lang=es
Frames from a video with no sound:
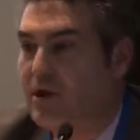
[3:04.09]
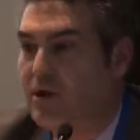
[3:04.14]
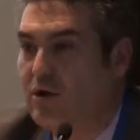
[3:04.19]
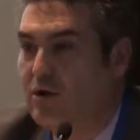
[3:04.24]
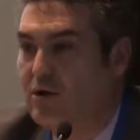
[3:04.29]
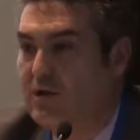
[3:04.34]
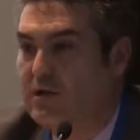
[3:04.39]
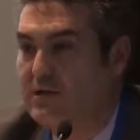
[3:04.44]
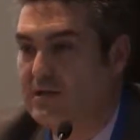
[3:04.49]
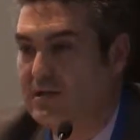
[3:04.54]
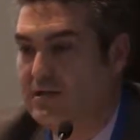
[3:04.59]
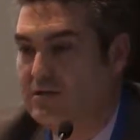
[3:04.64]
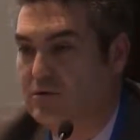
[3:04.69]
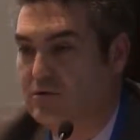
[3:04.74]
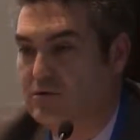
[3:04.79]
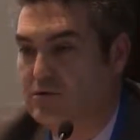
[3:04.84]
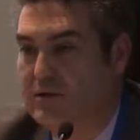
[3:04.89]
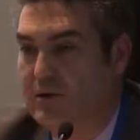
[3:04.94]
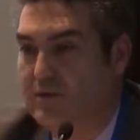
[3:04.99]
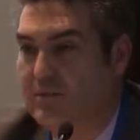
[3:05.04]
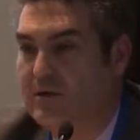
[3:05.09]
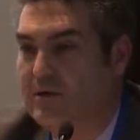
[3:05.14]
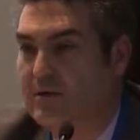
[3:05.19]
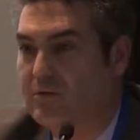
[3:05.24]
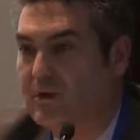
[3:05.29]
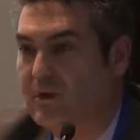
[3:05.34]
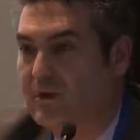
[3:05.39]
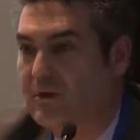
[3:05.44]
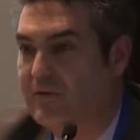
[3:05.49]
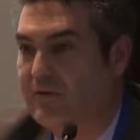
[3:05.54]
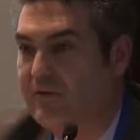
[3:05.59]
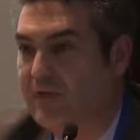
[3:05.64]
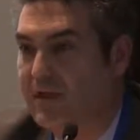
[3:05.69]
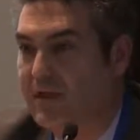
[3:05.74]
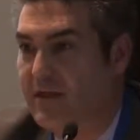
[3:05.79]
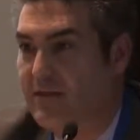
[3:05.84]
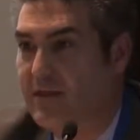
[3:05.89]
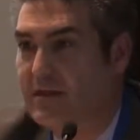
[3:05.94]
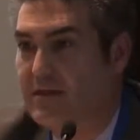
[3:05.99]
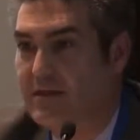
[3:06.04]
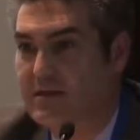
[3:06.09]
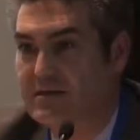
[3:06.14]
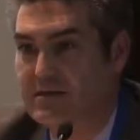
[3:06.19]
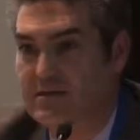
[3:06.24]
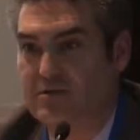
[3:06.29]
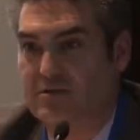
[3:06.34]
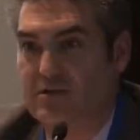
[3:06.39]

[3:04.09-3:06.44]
no es exclusivamente una cifra de ventas,